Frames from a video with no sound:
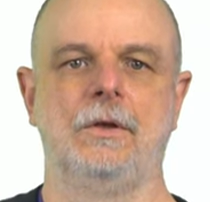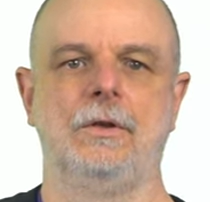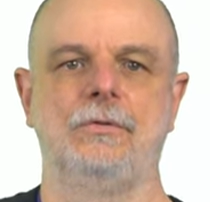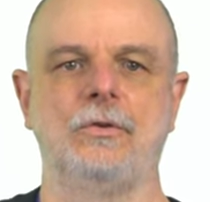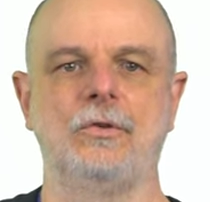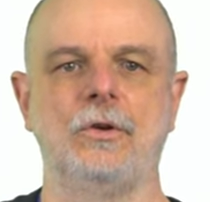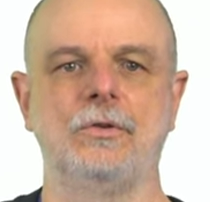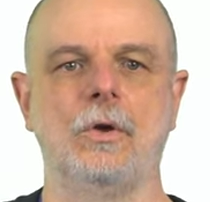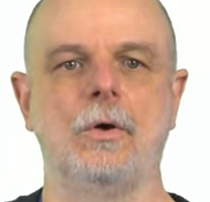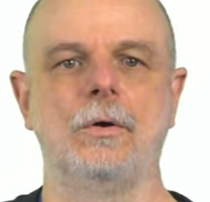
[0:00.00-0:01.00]
そうする
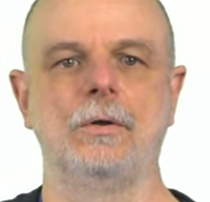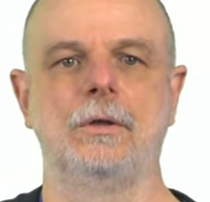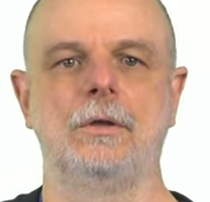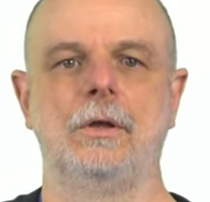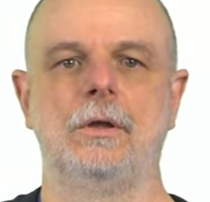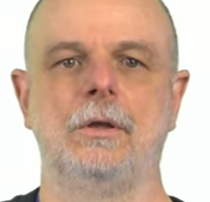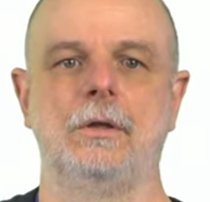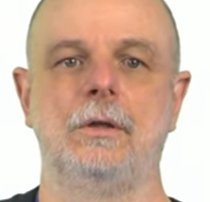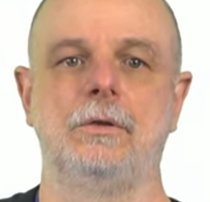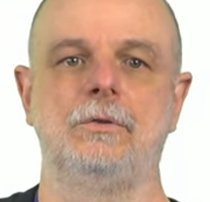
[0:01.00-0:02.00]
と、
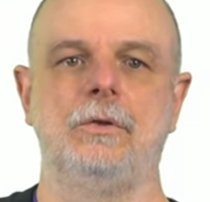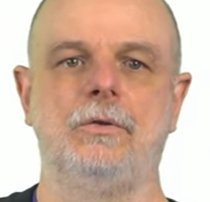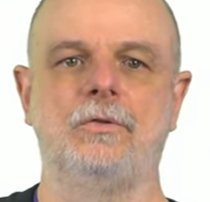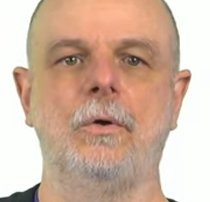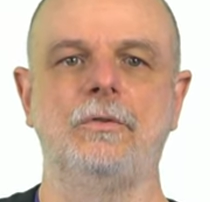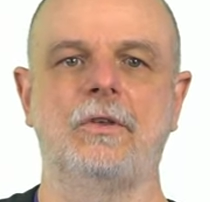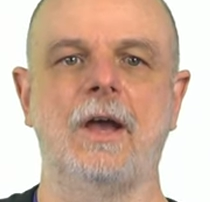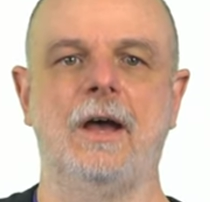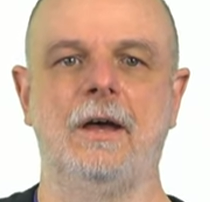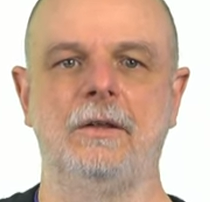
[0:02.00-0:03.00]
ソース
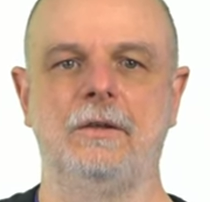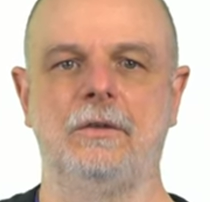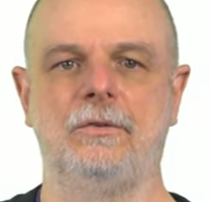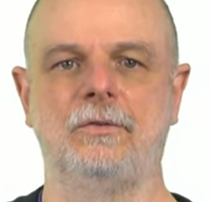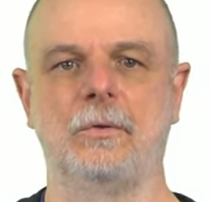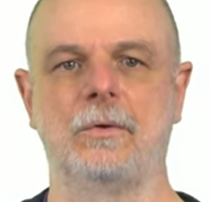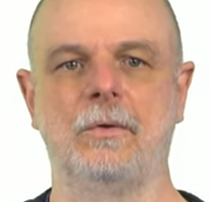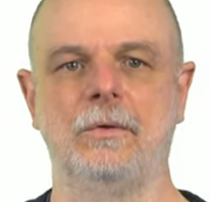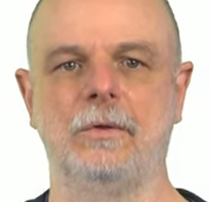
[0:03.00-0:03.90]
がその